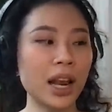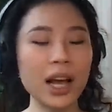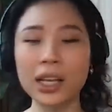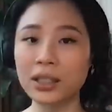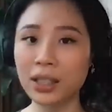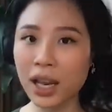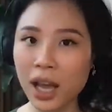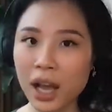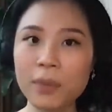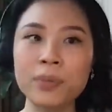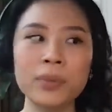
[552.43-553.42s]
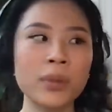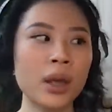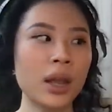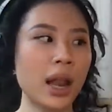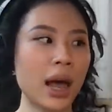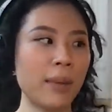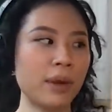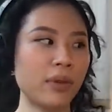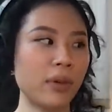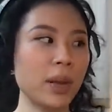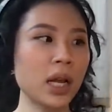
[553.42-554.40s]
đấy là cái thứ nhất nhá là
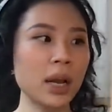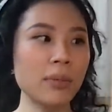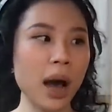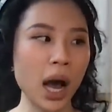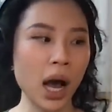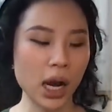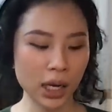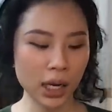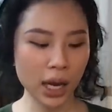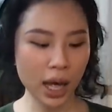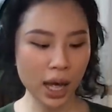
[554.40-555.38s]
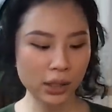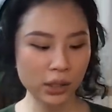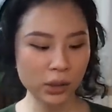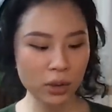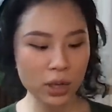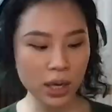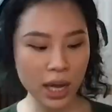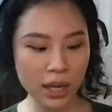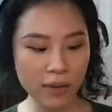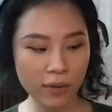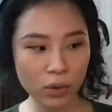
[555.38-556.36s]
mình phải biết cân bằng cái số lượng
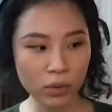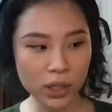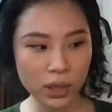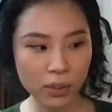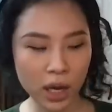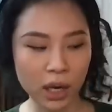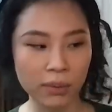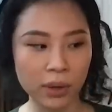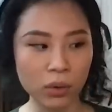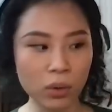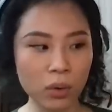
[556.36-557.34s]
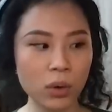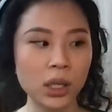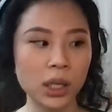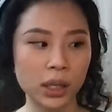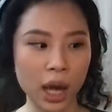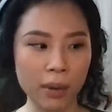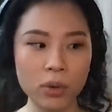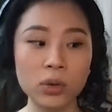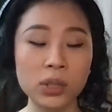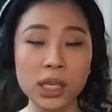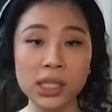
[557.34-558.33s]
ca tham vấn của mình trong ngày để mình luôn luôn tỉnh táo
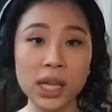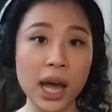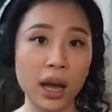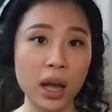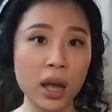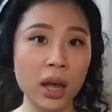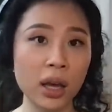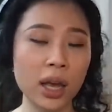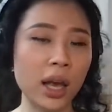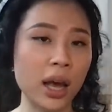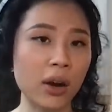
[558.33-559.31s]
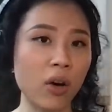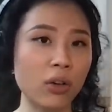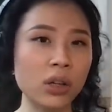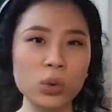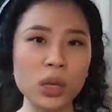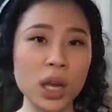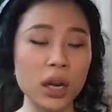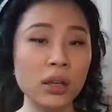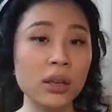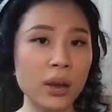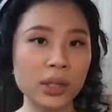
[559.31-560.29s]
luôn luôn sẵn sàng kể cả nó có nhiều tiền
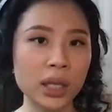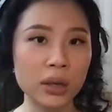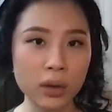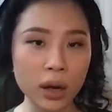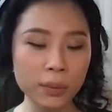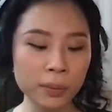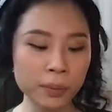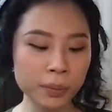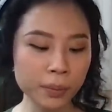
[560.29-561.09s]
đến như nào được chăng nữa